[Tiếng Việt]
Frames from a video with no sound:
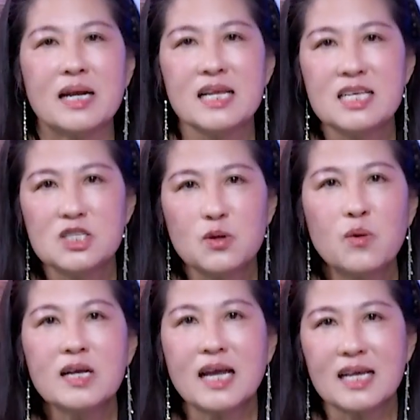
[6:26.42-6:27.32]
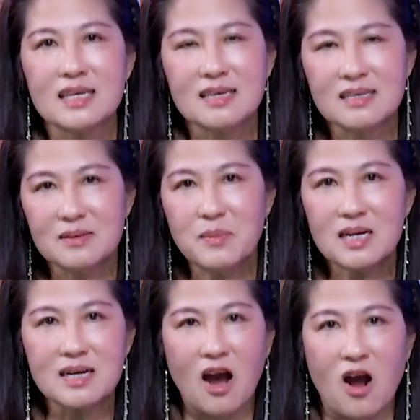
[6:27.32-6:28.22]
mà đi xuống cái cái cái cái
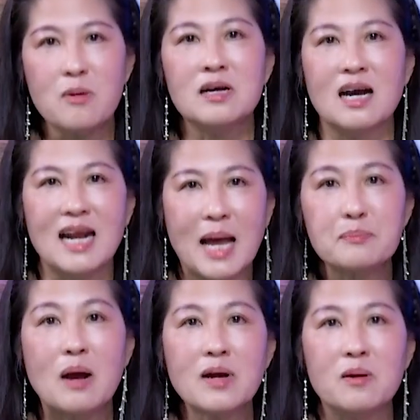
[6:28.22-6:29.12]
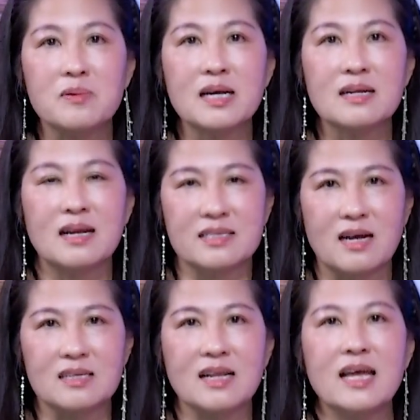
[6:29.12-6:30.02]
mức đỏ ở lam báo động á, là
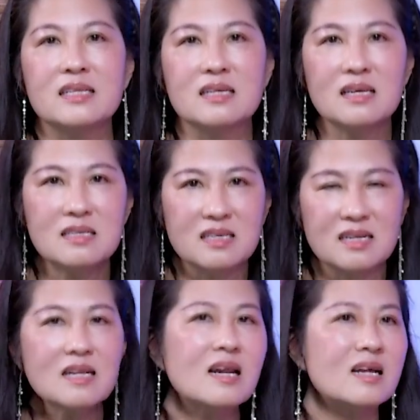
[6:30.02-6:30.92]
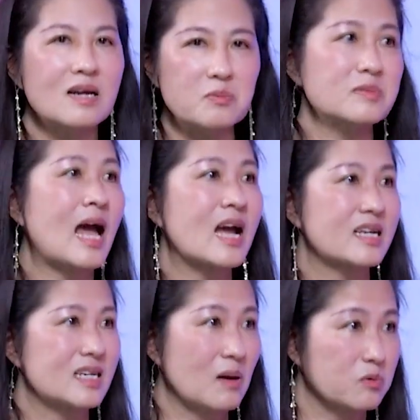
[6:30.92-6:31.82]
trở nên những cái người rất là độc tài,
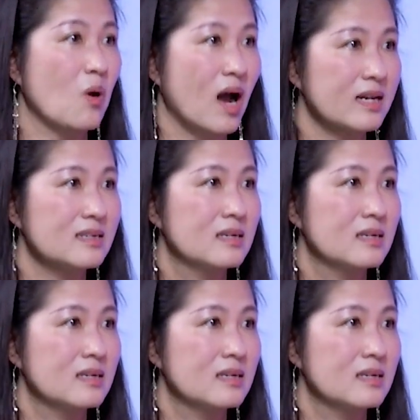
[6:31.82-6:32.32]
độc đoán, cực